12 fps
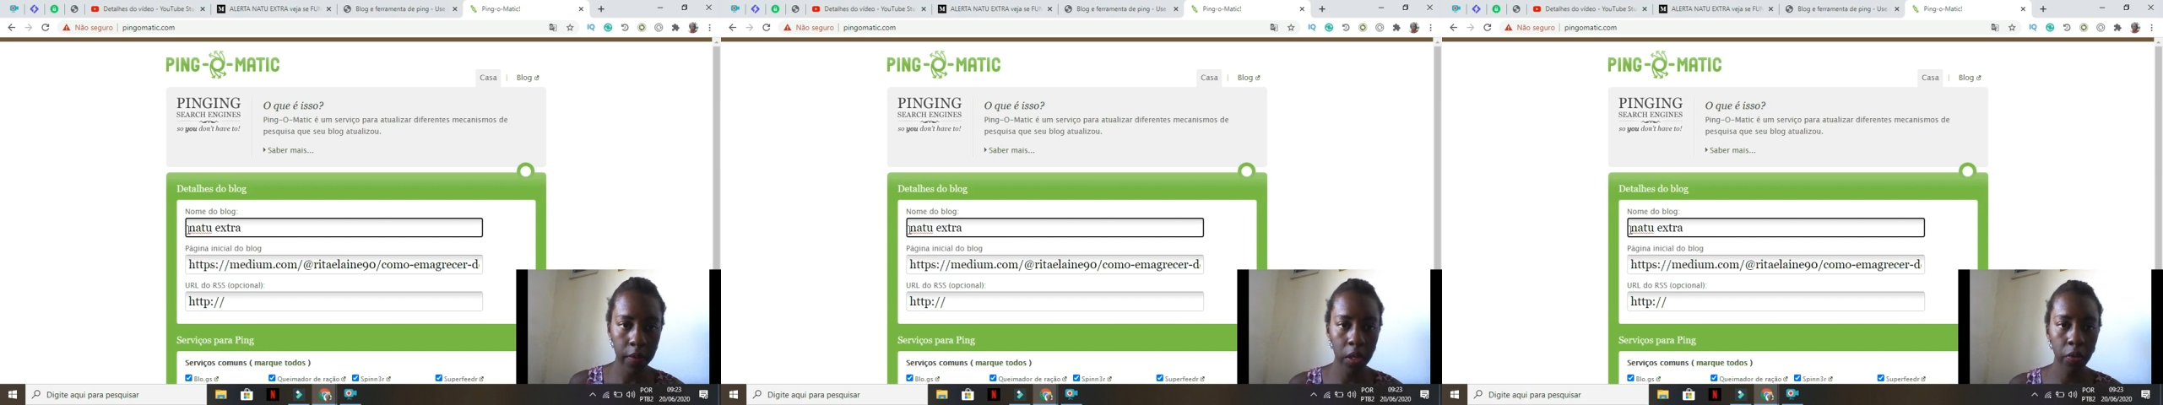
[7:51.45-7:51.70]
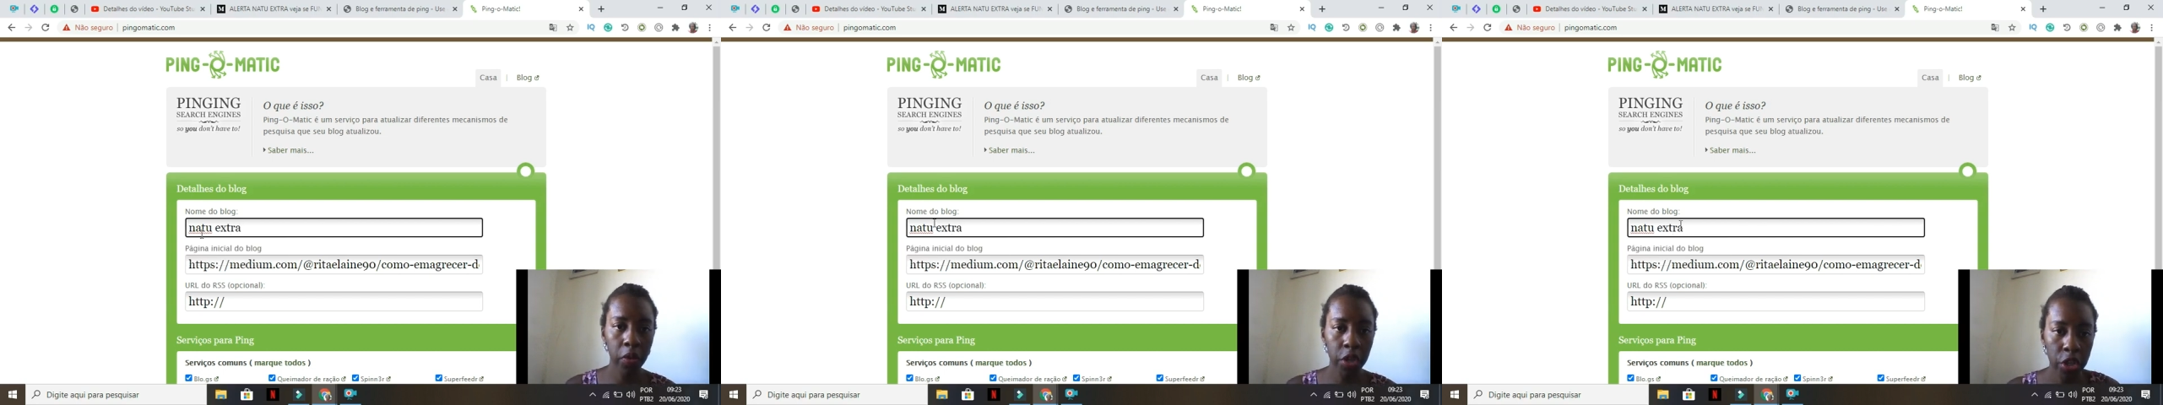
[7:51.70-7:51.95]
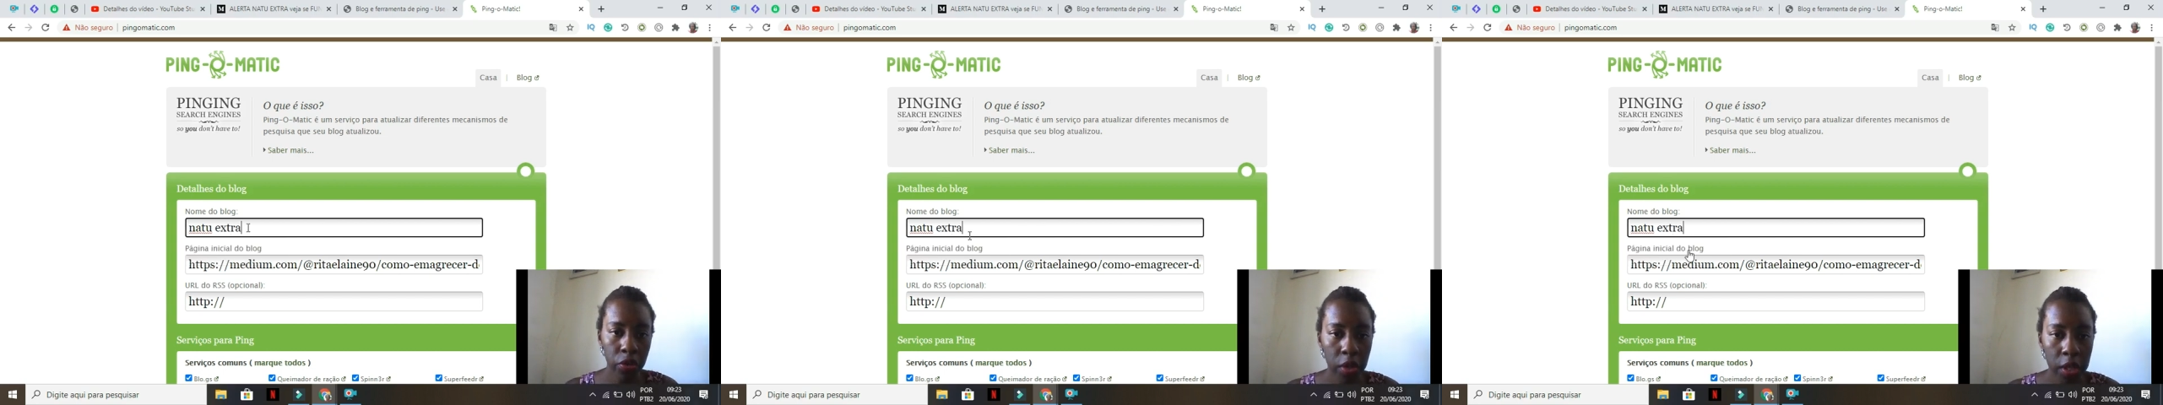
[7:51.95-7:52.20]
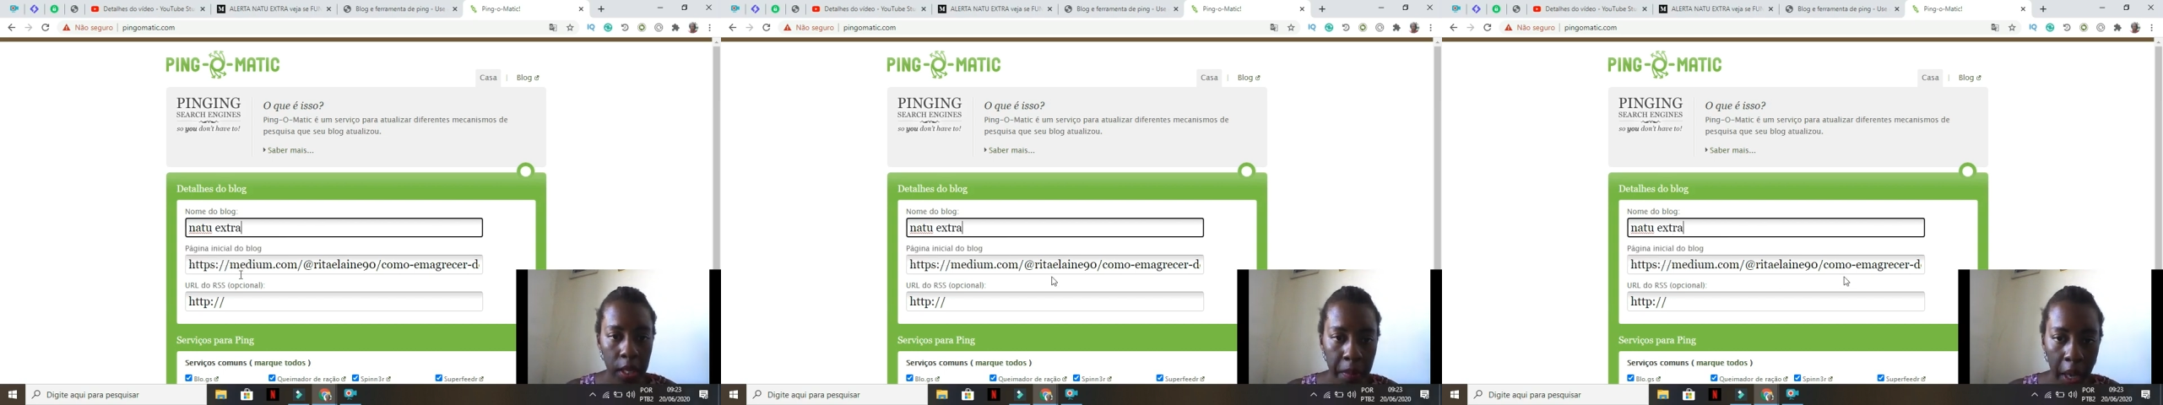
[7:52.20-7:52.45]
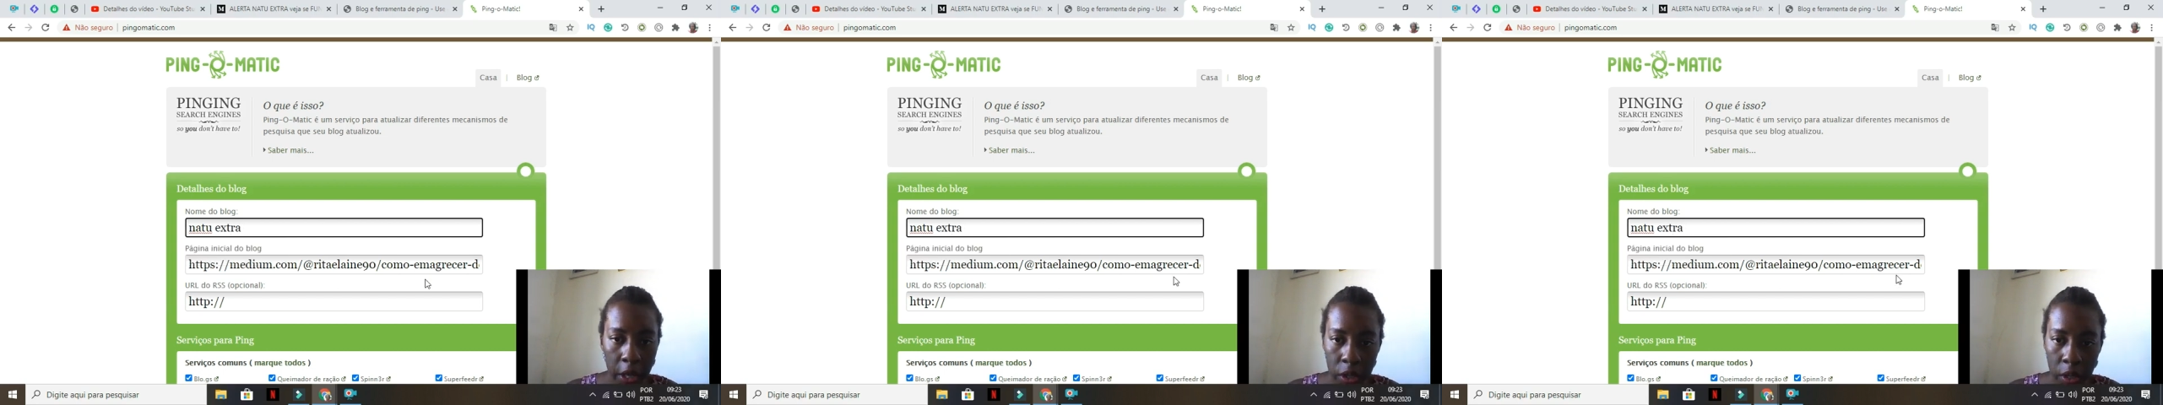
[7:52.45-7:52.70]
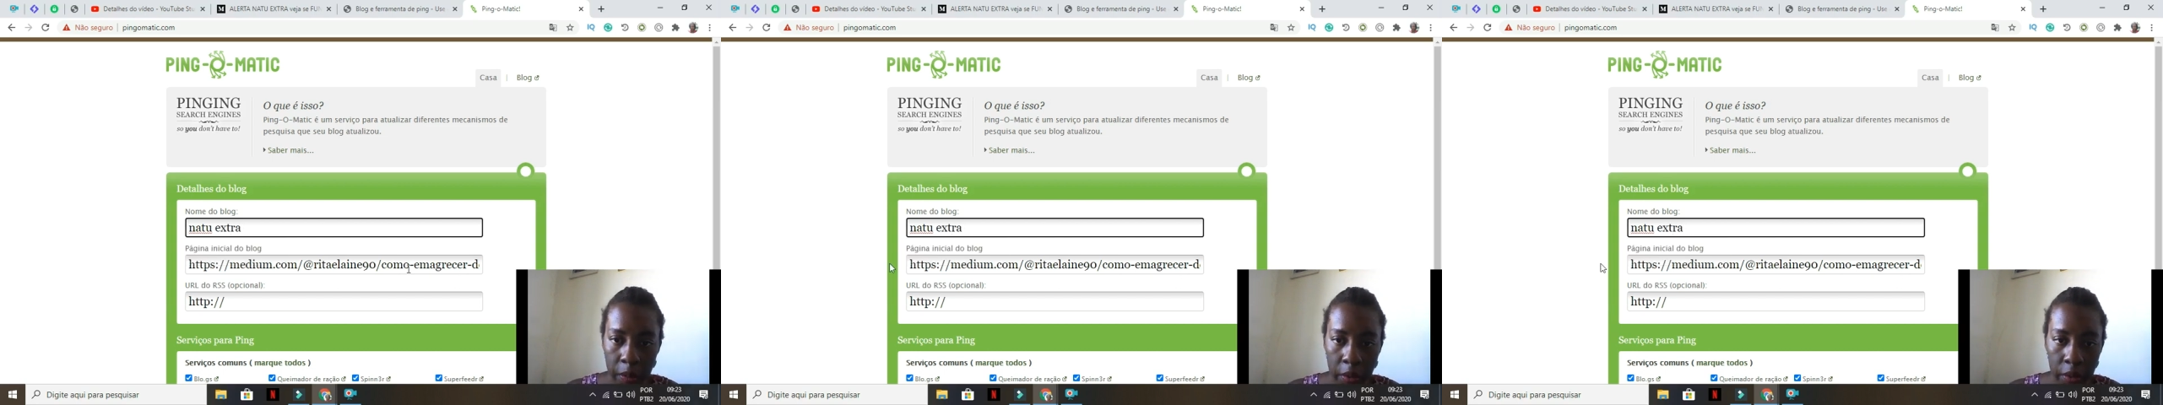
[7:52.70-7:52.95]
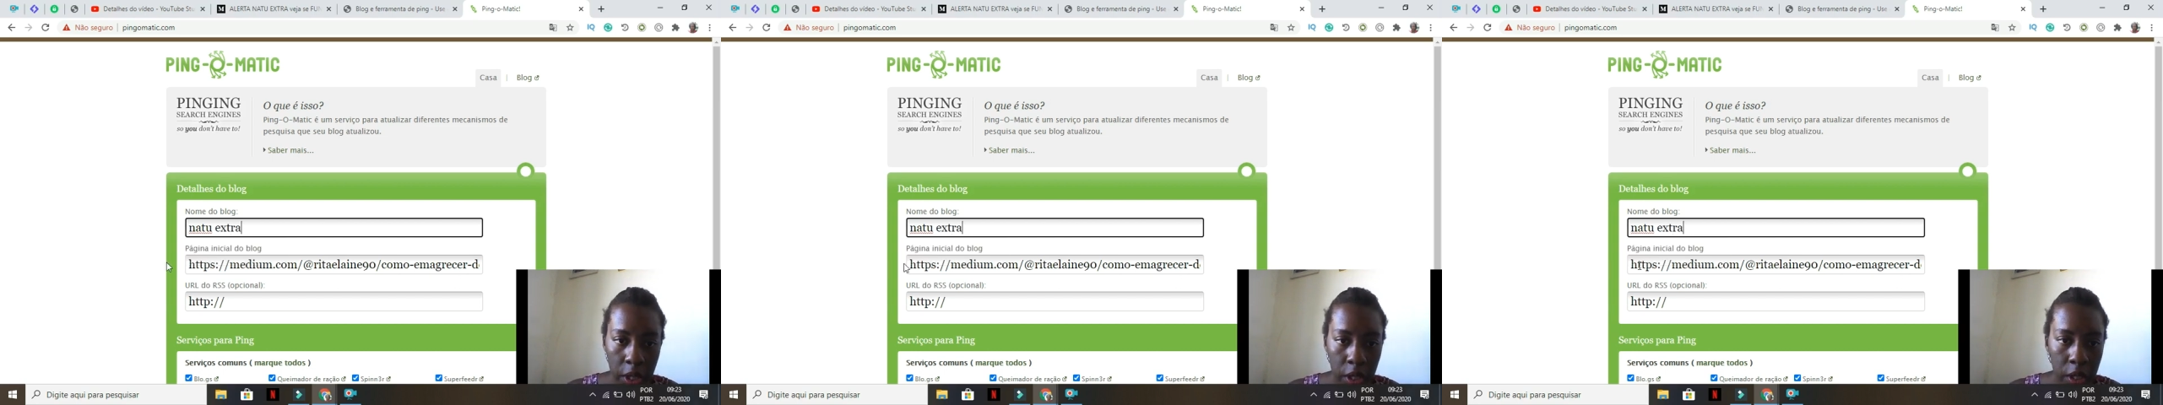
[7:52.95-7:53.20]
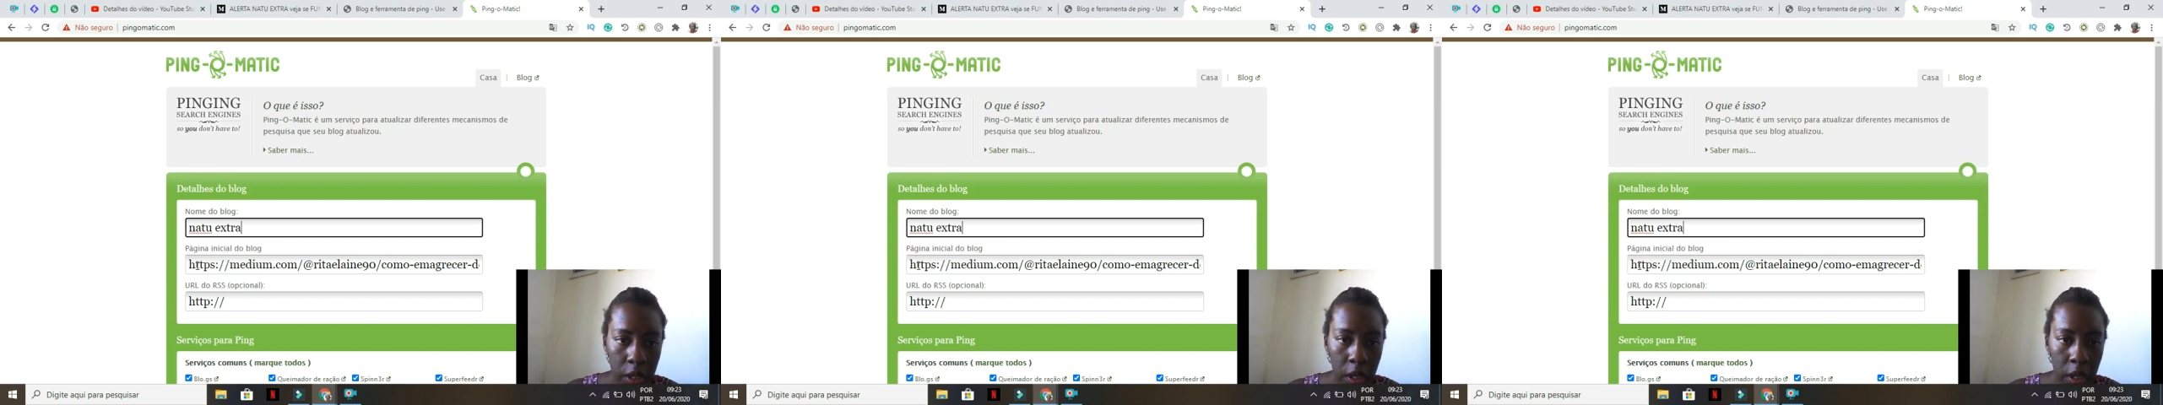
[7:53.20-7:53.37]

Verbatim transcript: Eu vou deixar tudo aqui embaixo, tá bom, gente?